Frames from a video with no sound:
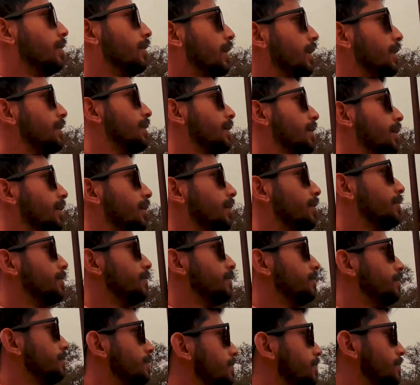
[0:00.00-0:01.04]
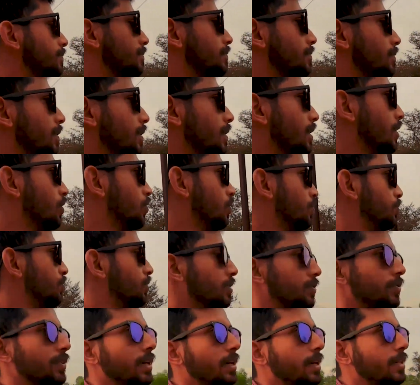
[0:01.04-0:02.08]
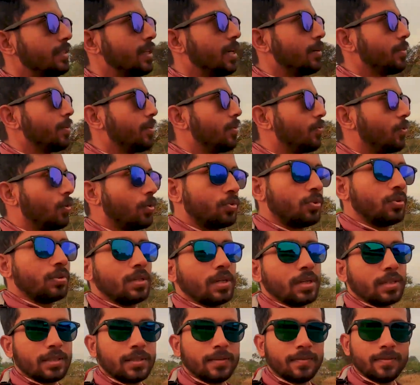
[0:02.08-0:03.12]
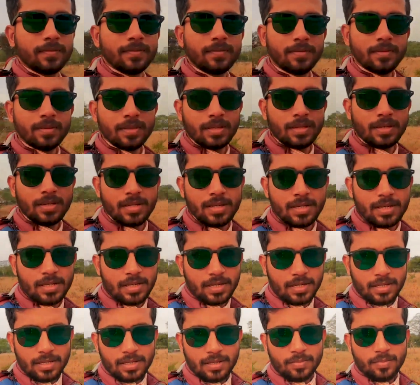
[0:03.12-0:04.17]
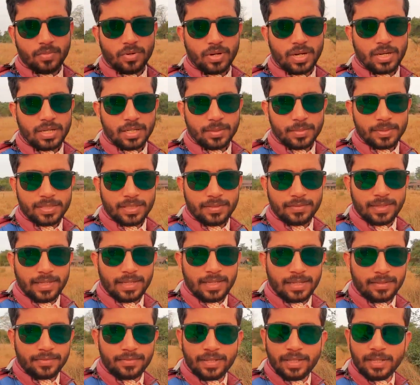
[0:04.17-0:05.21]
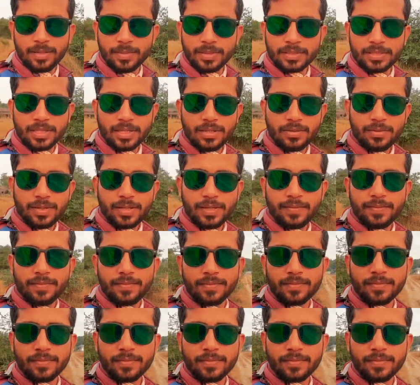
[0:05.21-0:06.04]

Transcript: लेते रहिए ये खूबसूरत फील्ड है जहाँ पे हम फोटो फोटोशूट करते हैं मोगागा में सिर्फ यही एक फील्ड बचा हुआ है